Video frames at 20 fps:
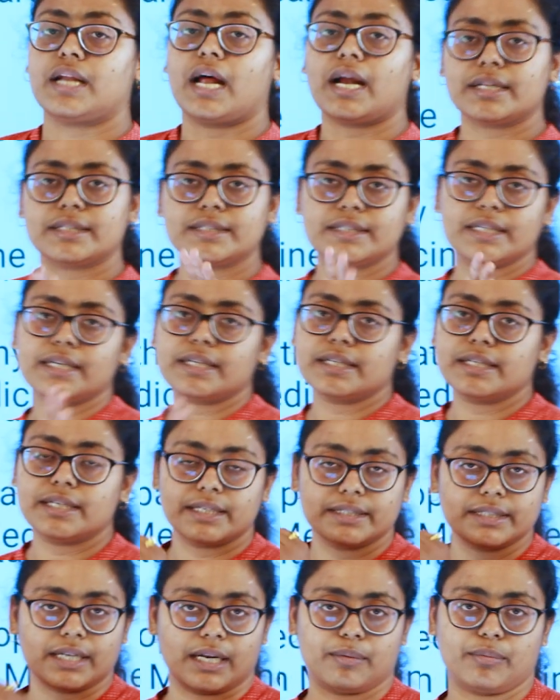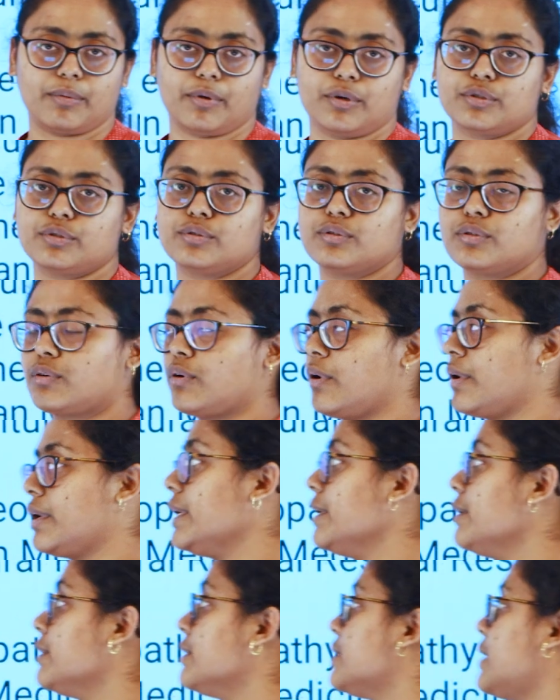নার্সিং নিয়ে যারা পড়াশুনো
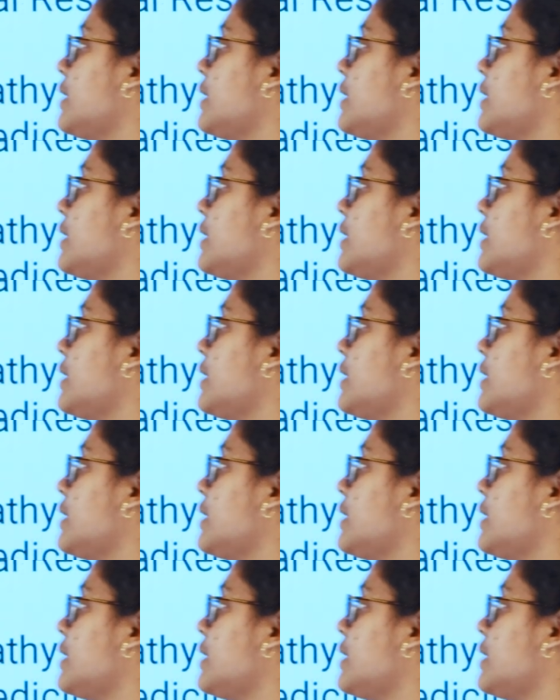করে